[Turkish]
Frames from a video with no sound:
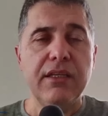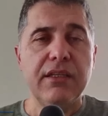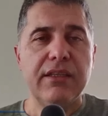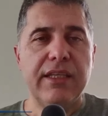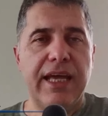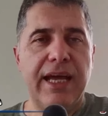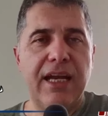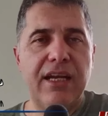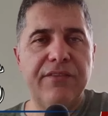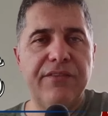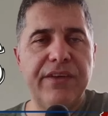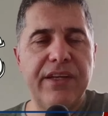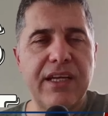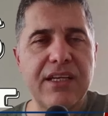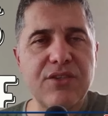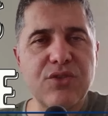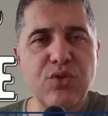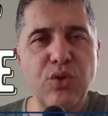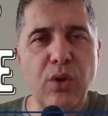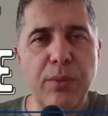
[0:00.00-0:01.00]
Değerli
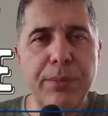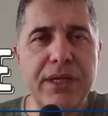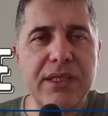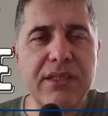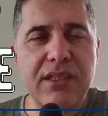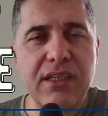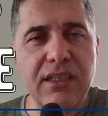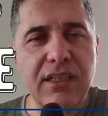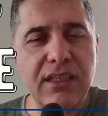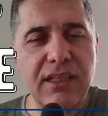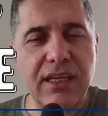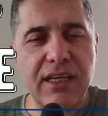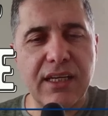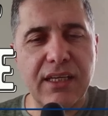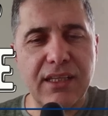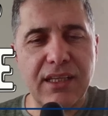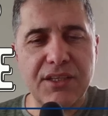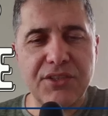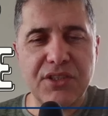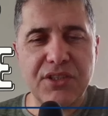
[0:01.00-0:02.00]
Finans Sohbet kanalı
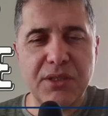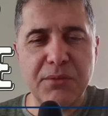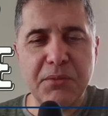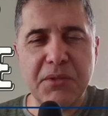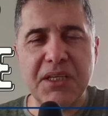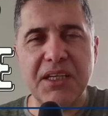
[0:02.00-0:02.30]
arkadaşlarım